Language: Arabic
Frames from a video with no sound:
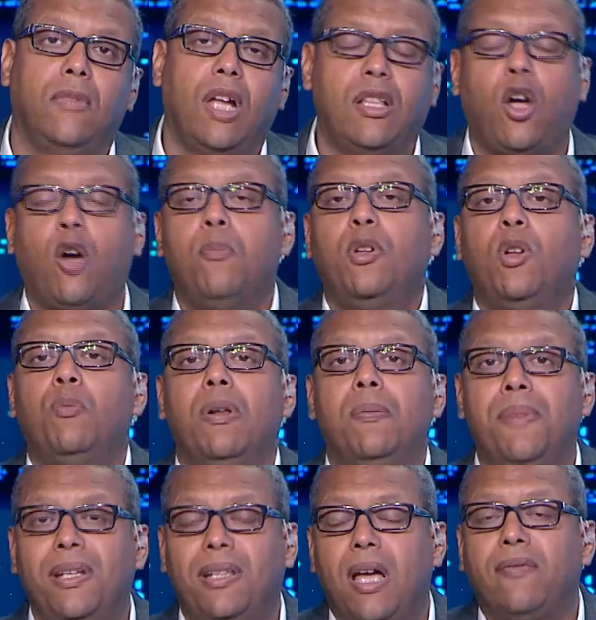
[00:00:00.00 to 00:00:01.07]
هتاخد منهم
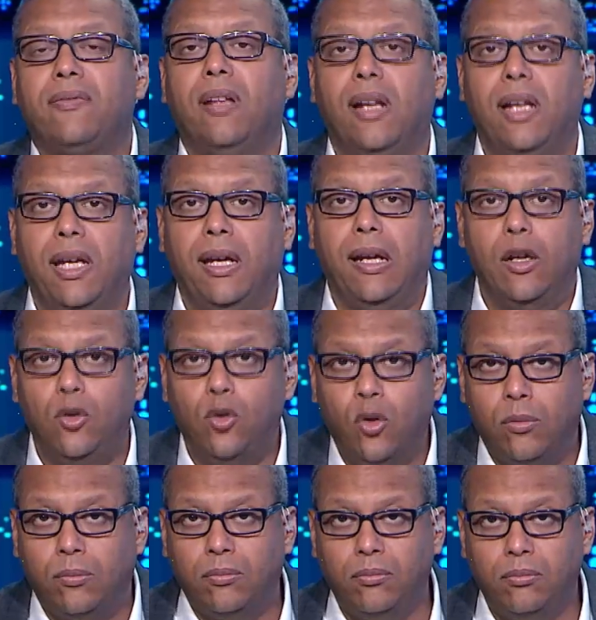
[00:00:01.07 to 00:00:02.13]
البيت هيفضل ايه
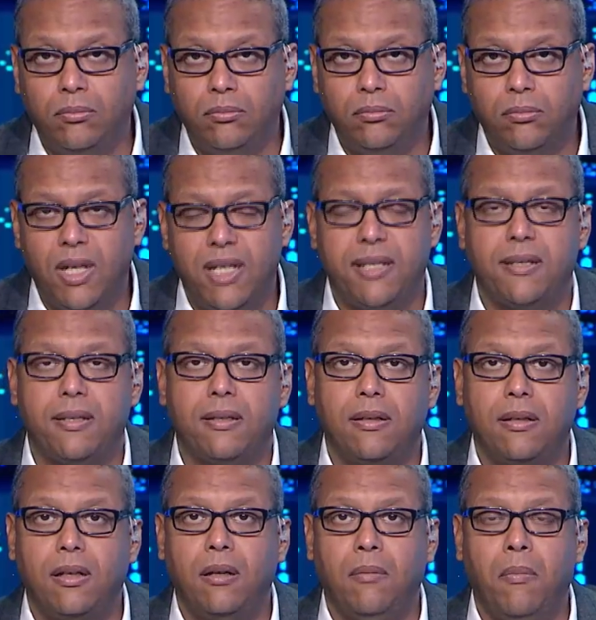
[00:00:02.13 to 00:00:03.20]
الهدوم بس
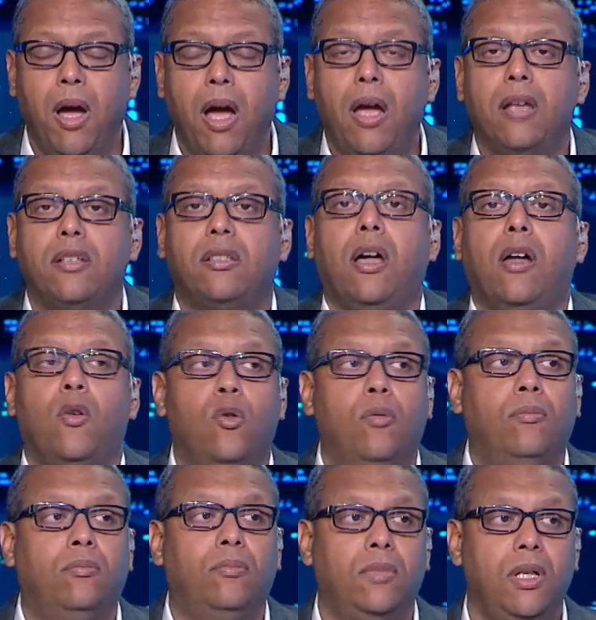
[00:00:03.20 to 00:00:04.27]
ما
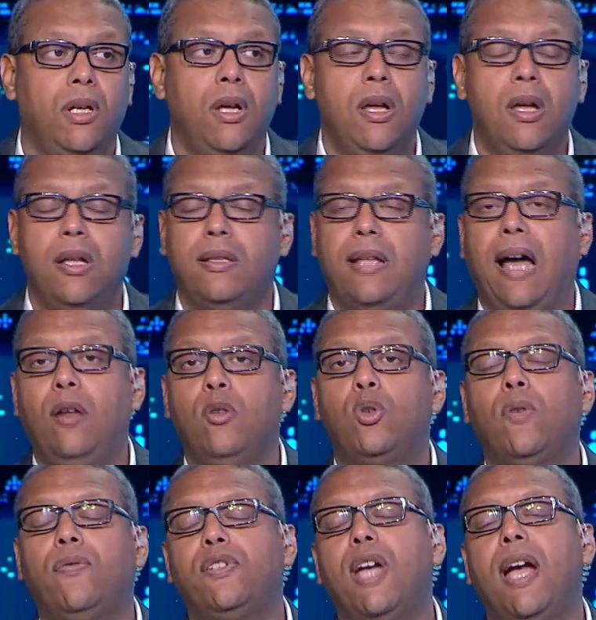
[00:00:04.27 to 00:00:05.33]
يسترهم تعالوا
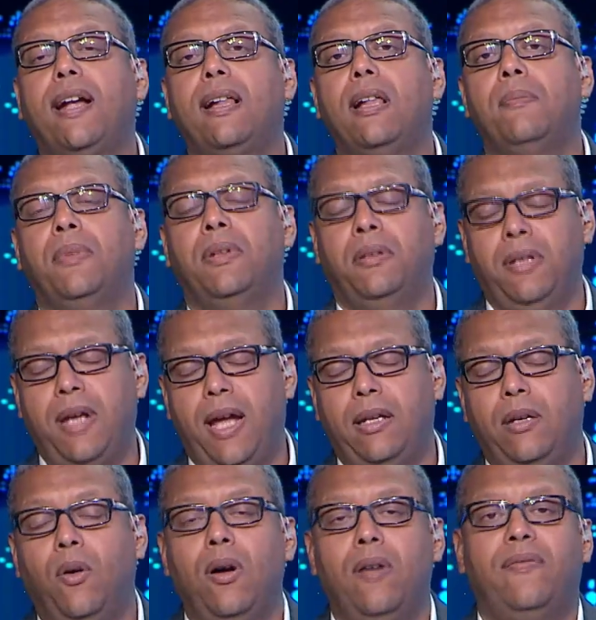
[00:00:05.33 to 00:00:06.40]
نشوف شكل من
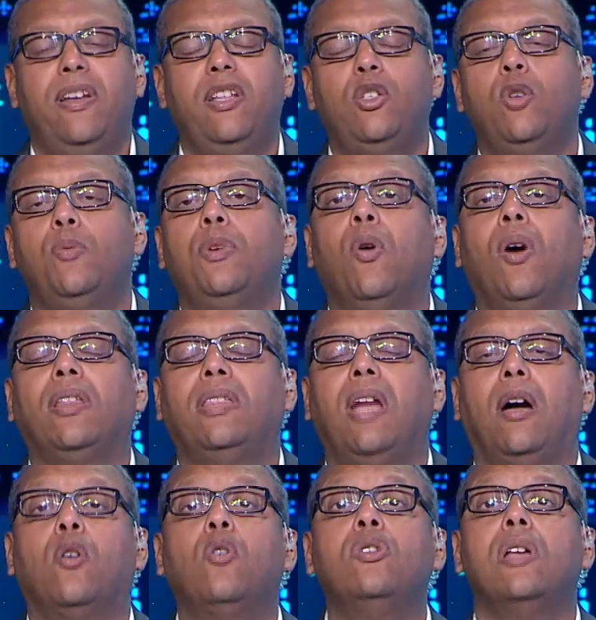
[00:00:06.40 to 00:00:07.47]
يعني فيديو
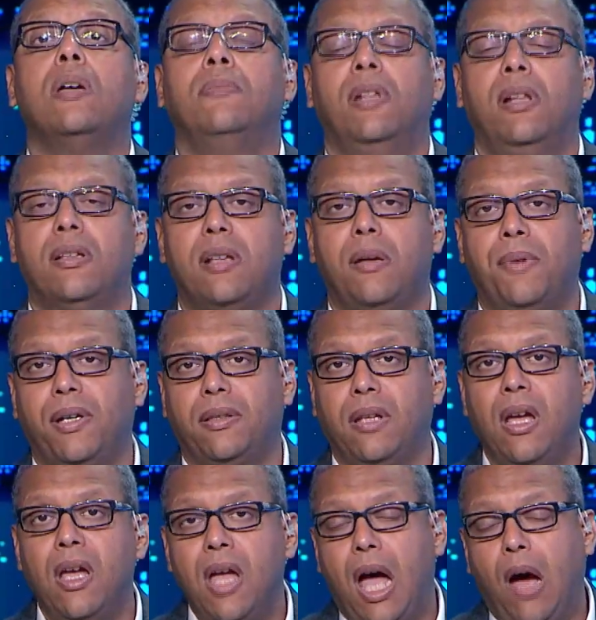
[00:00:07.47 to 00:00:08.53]
بيوضح جزء من الاصابات
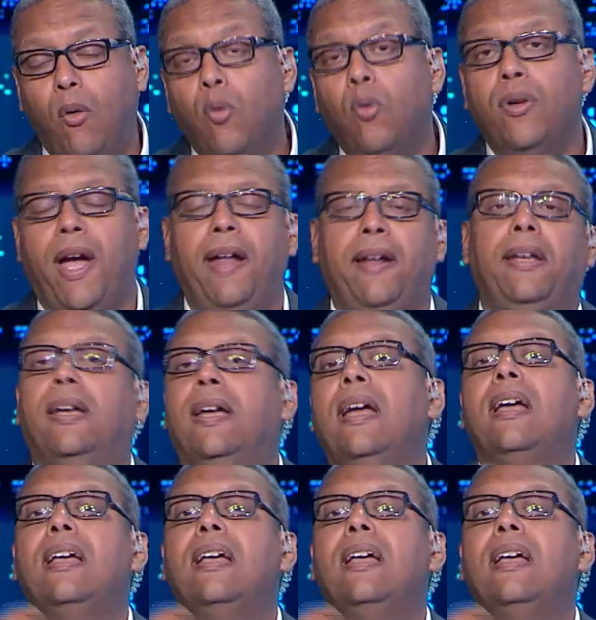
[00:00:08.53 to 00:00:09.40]
او يعني